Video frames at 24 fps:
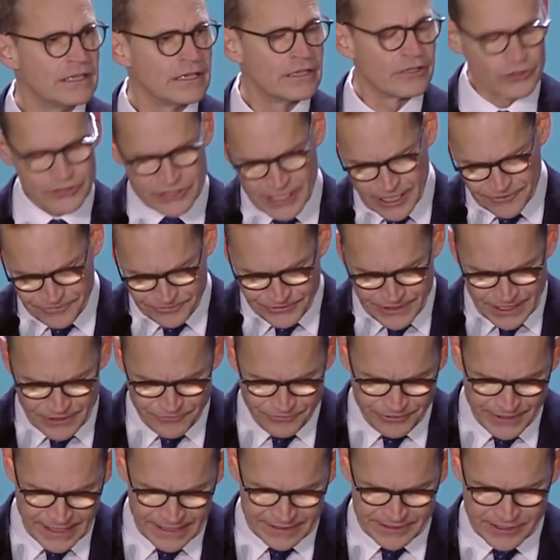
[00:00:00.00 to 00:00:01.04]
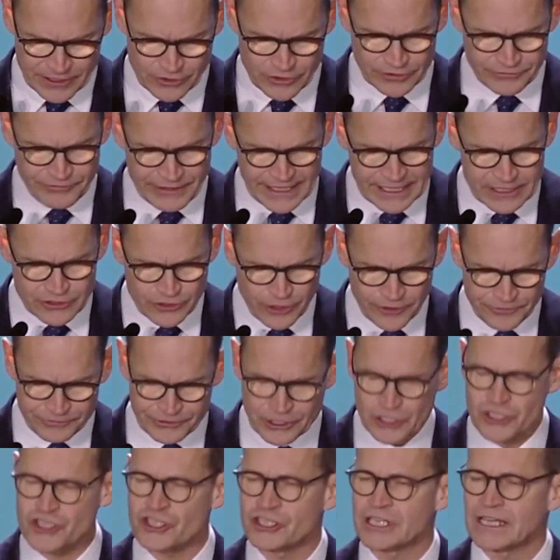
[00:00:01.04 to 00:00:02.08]
In unserer vielfältigen und
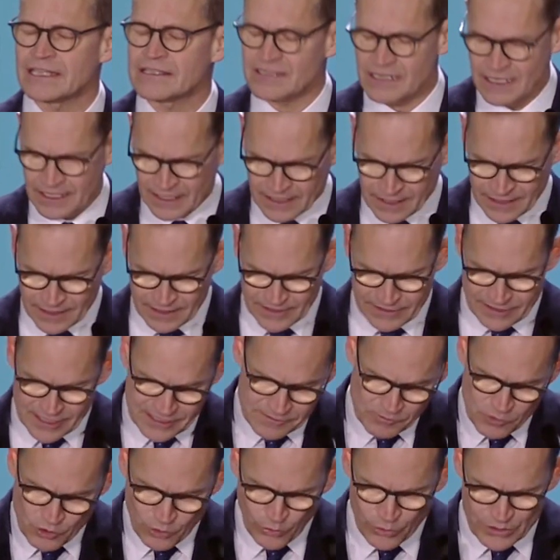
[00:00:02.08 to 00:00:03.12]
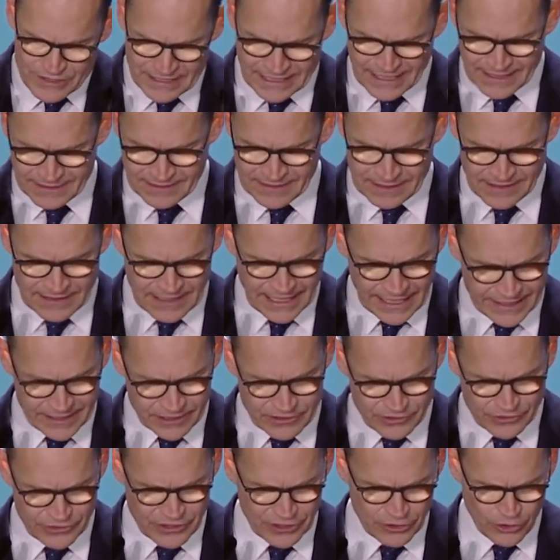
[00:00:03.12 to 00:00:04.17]
weltoffenen Stadt, in diesem großartigen
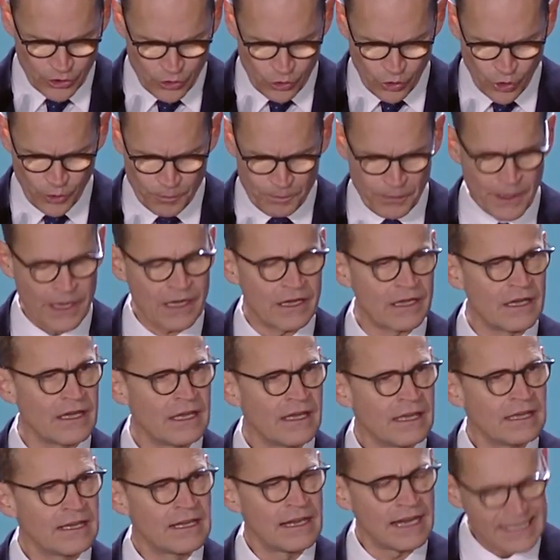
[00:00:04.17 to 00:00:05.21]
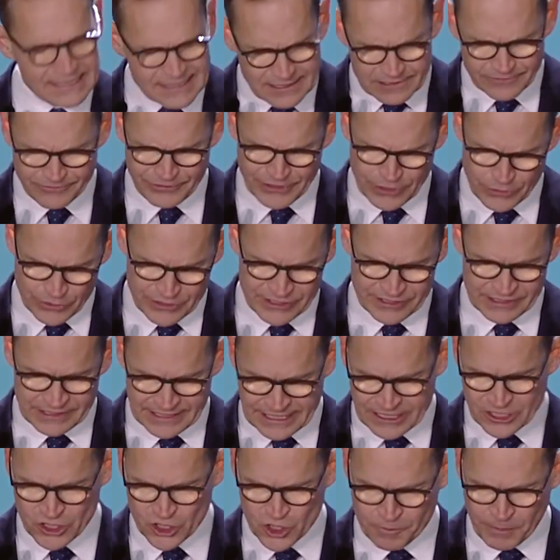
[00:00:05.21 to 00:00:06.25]
Land und in Europa lassen wir uns
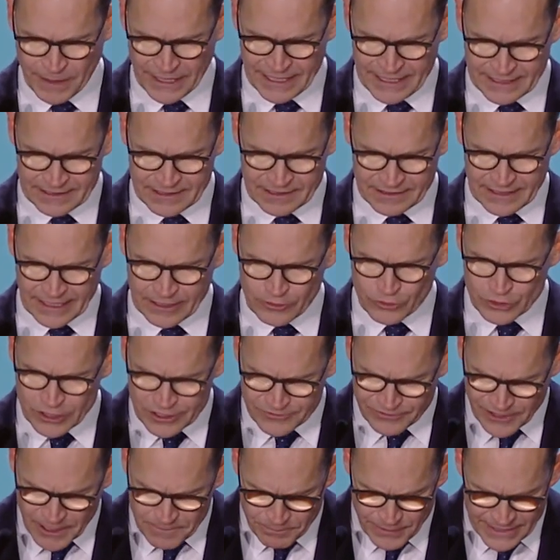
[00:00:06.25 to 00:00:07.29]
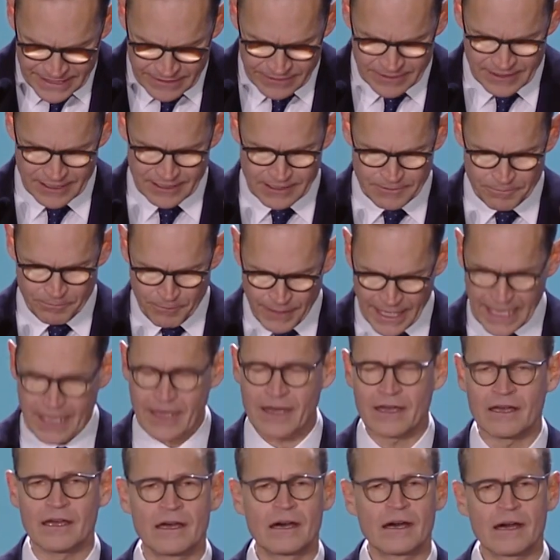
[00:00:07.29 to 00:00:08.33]
nicht spalten, denn uns verbindet
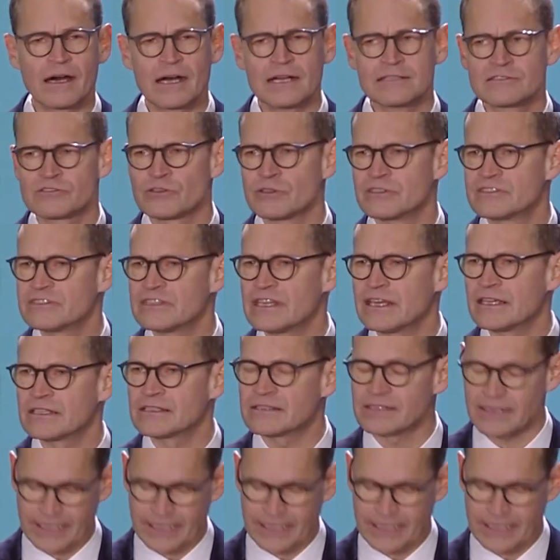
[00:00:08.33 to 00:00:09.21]
mehr, als uns je